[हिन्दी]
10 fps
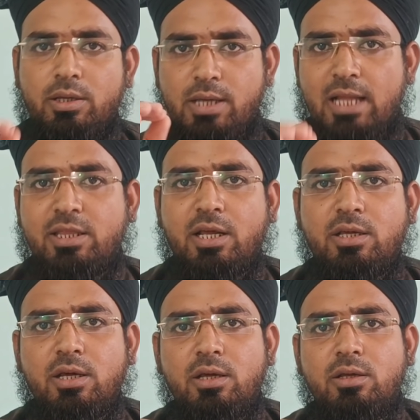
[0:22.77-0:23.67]
याद
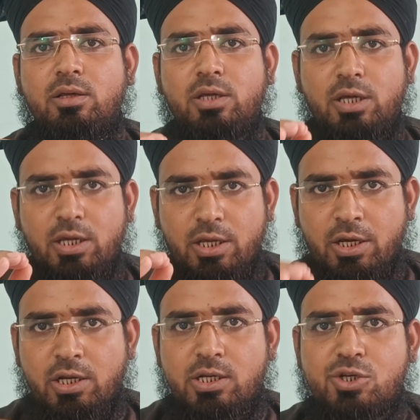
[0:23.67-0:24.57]
रखिए कि
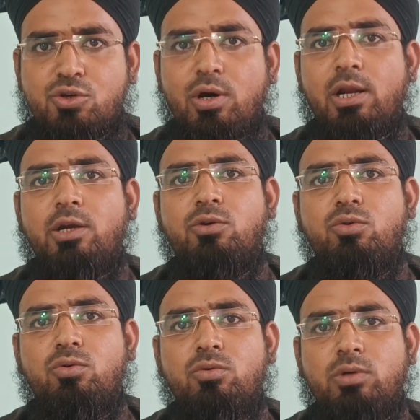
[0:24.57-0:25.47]
इंग्लिश टॉयलेट
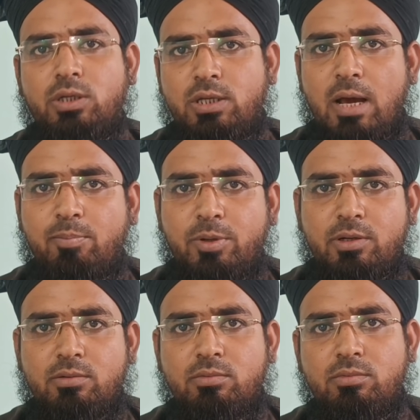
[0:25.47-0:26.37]
हो या
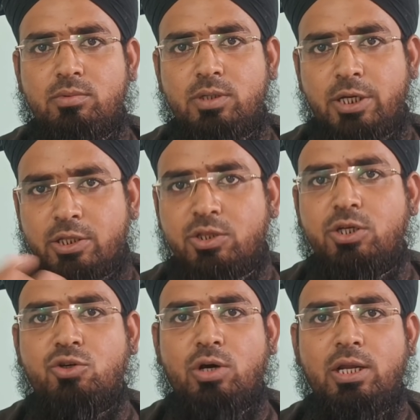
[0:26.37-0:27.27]
फिर
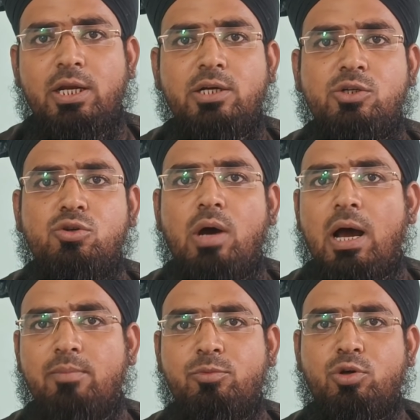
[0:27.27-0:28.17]
हिंदी टॉयलेट जो
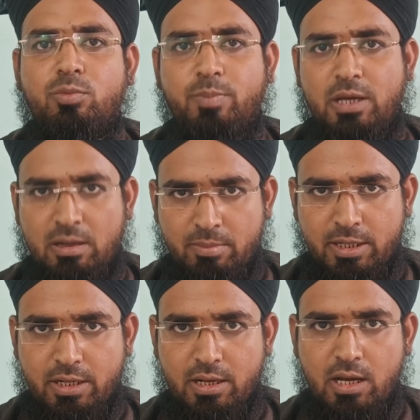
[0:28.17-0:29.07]
आम तौर पे
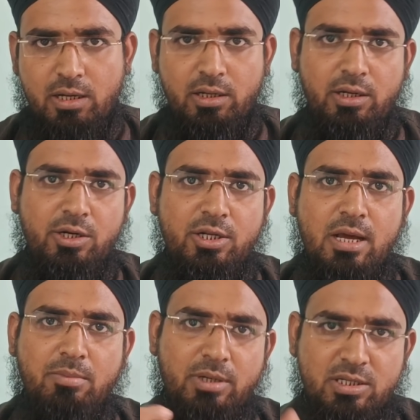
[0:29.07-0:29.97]
हमारे यहाँ
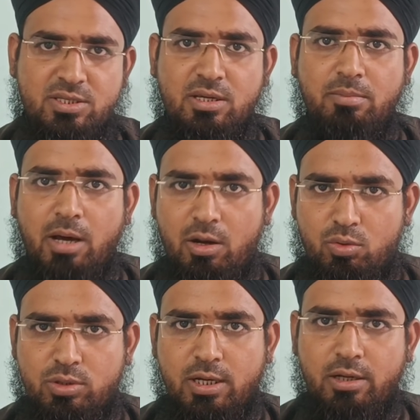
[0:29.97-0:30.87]
इंडिया में इस्तेमाल
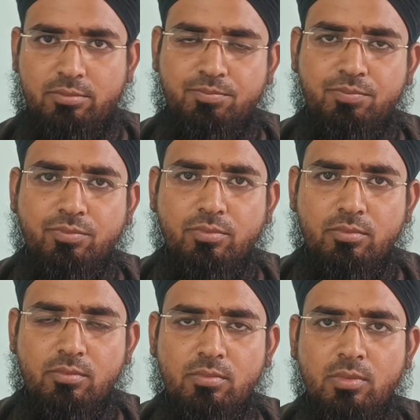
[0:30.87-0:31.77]
होता
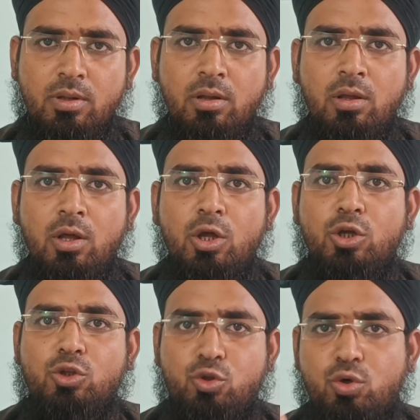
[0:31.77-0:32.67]

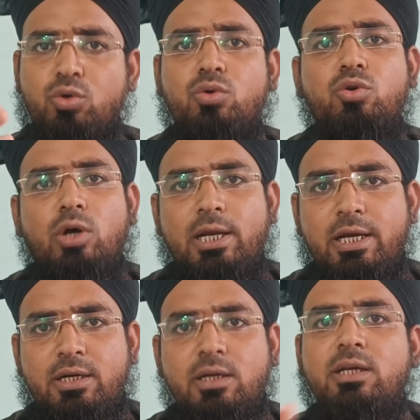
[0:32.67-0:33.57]
है दोनों
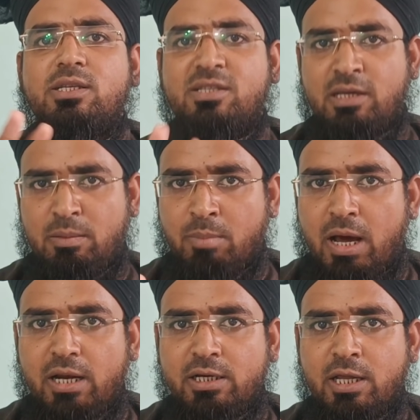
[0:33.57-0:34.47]
टॉयलेट
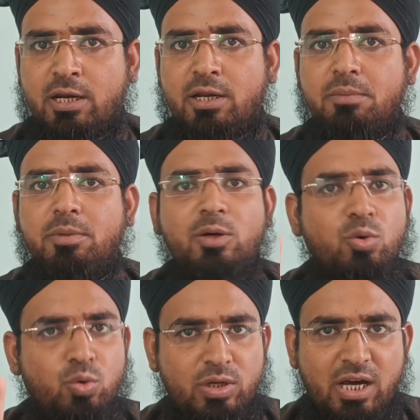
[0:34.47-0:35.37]
इस्तेमाल करने में
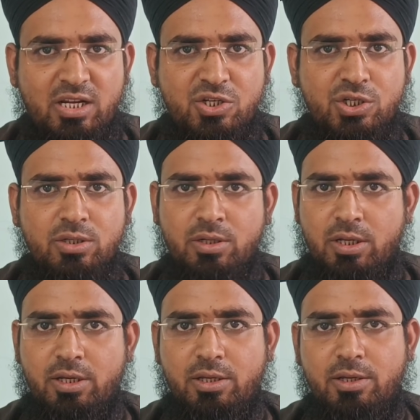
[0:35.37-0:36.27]
कोई हर्ज
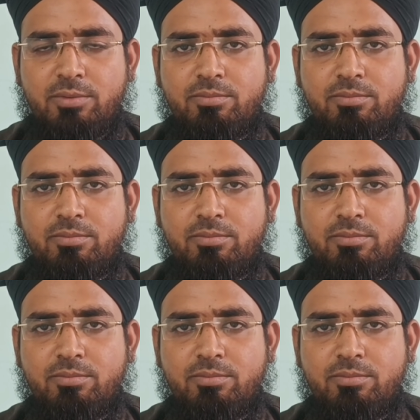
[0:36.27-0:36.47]
नहीं है